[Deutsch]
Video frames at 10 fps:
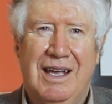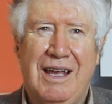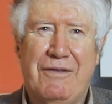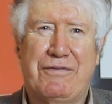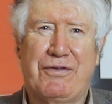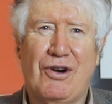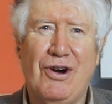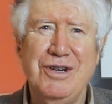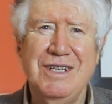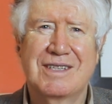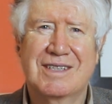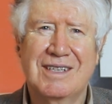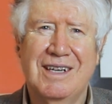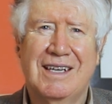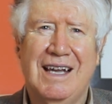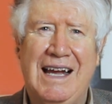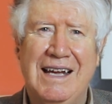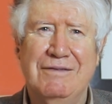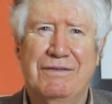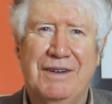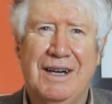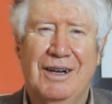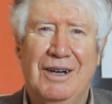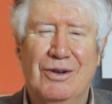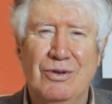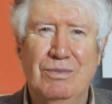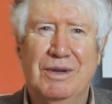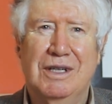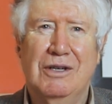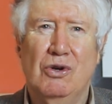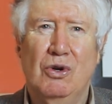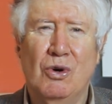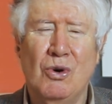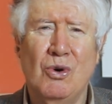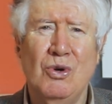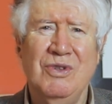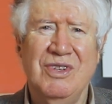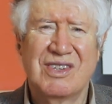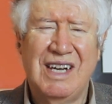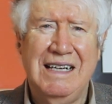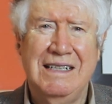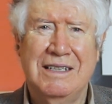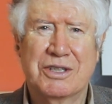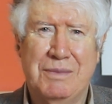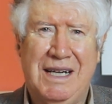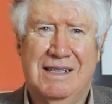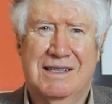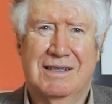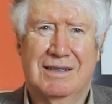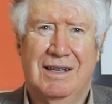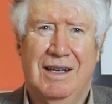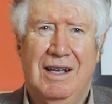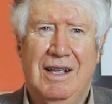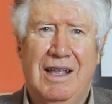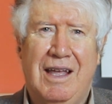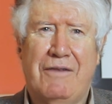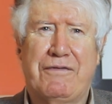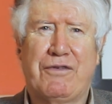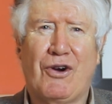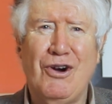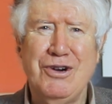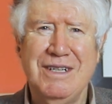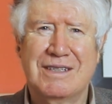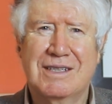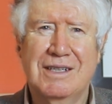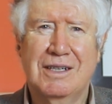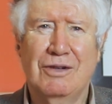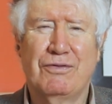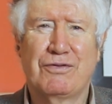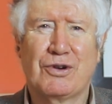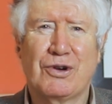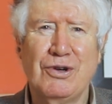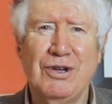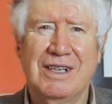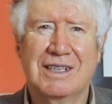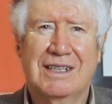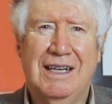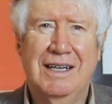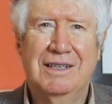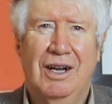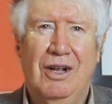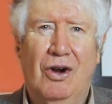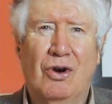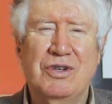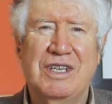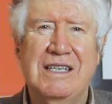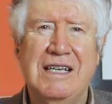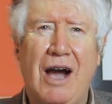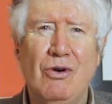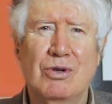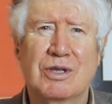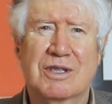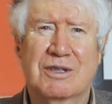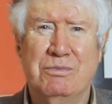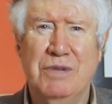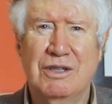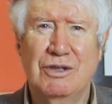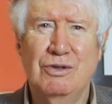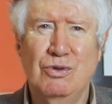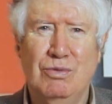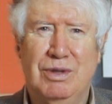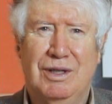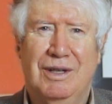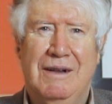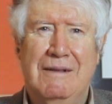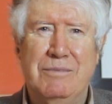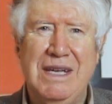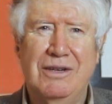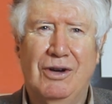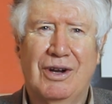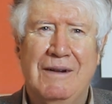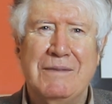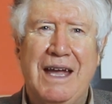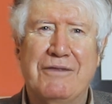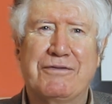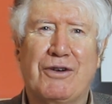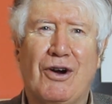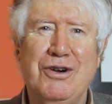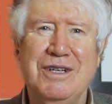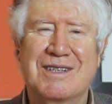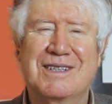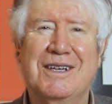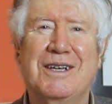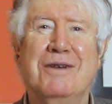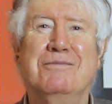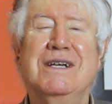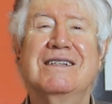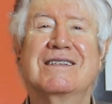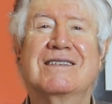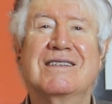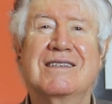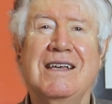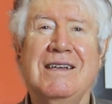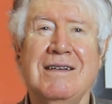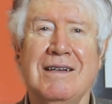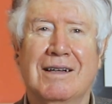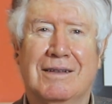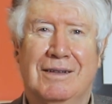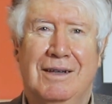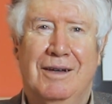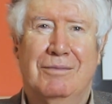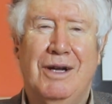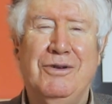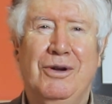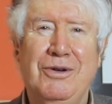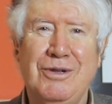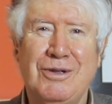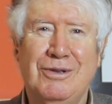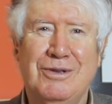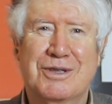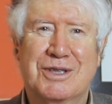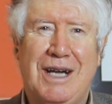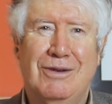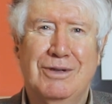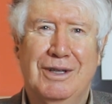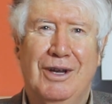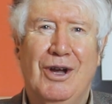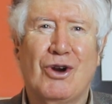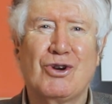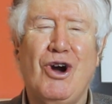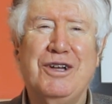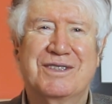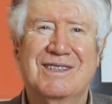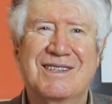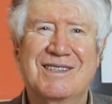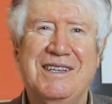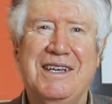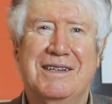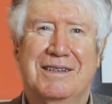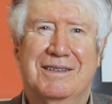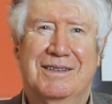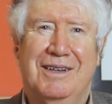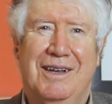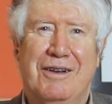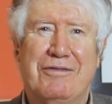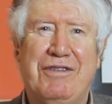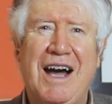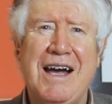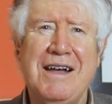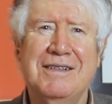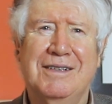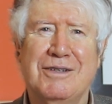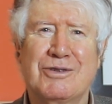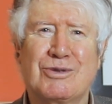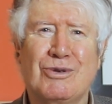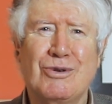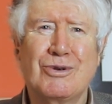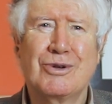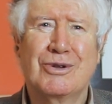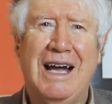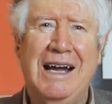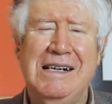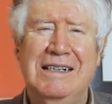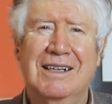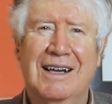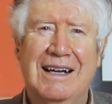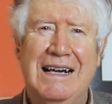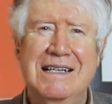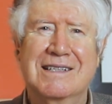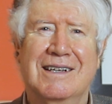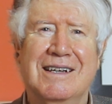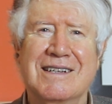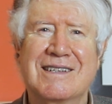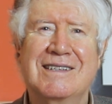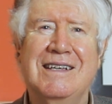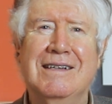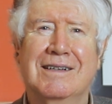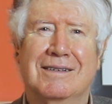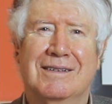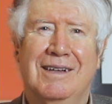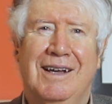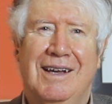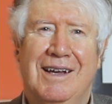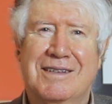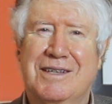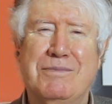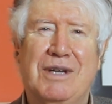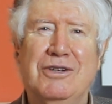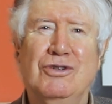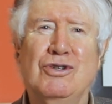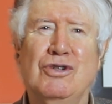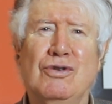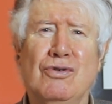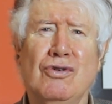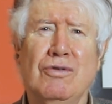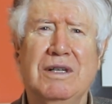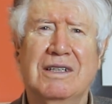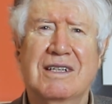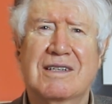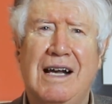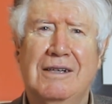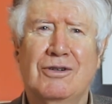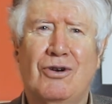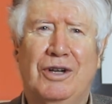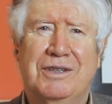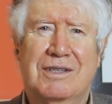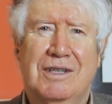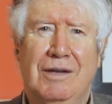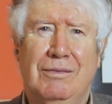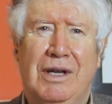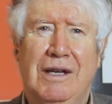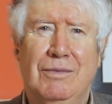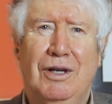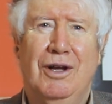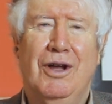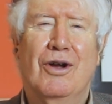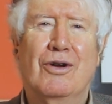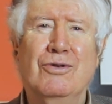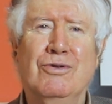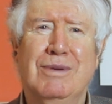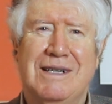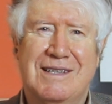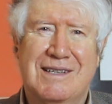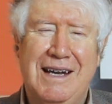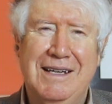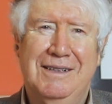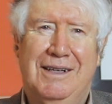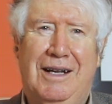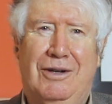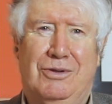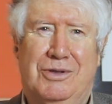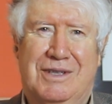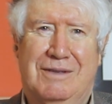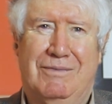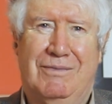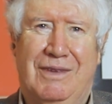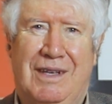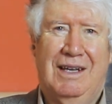Er freut sich einfach über den Lohn seiner Schmerzen. Er freut sich in Fröhlichkeit und jauchzt mit Jubel. Mehr noch, er freut sich mit Singen. Man höre und staune, Gott singt. Vater, Sohn und Heiliger Geist singen. Es gibt einen Jubelgesang Gottes im Himmel über seine Erlösten.